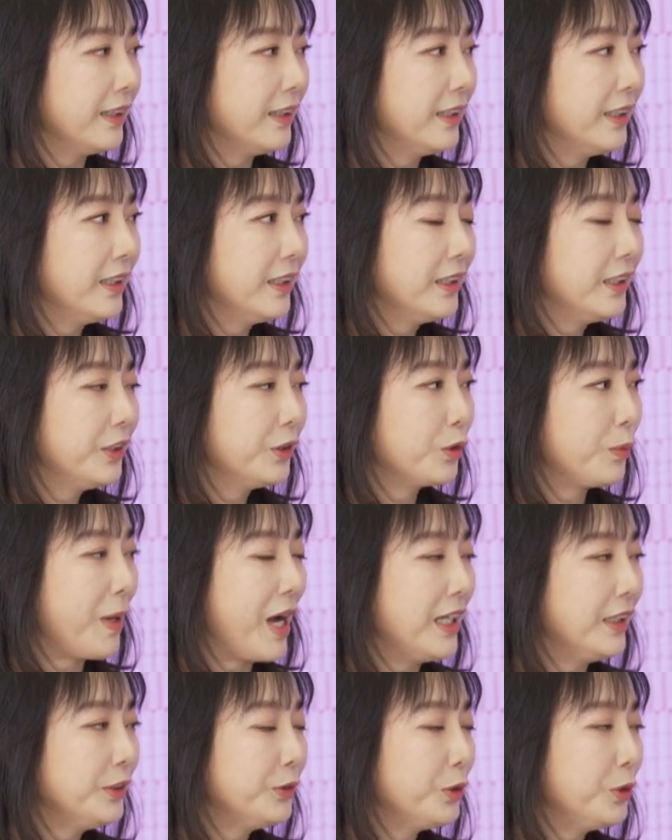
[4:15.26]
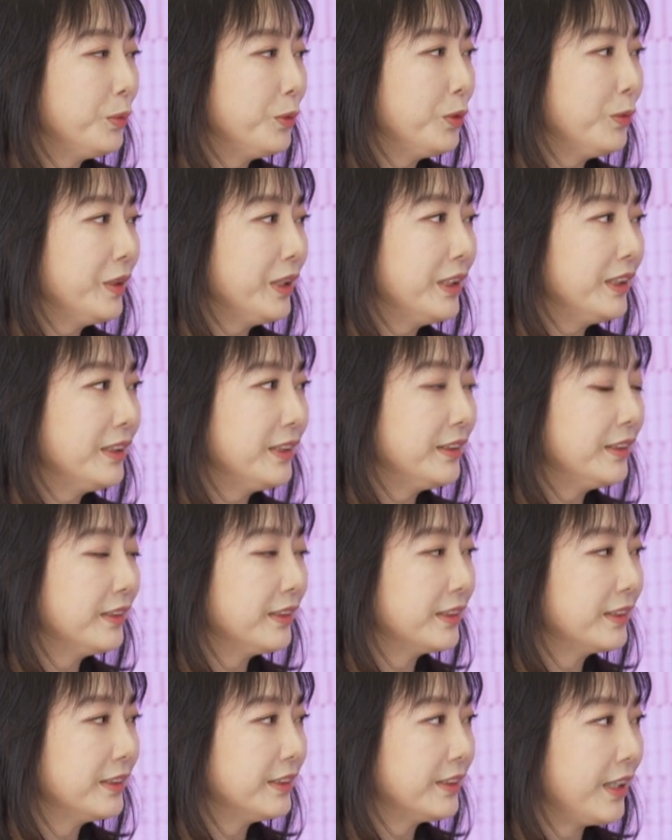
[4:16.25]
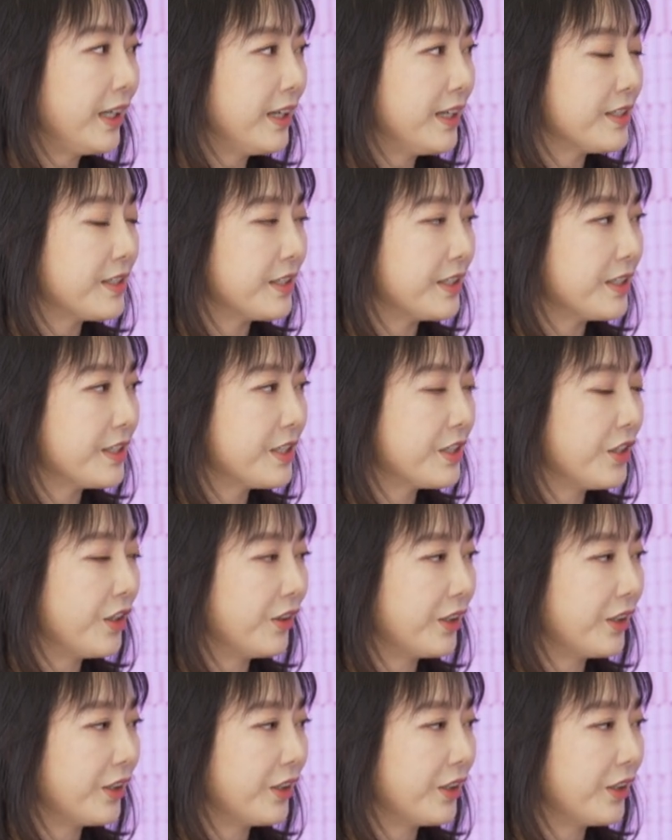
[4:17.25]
음. 마을 돌봄에는 크게 이제 지역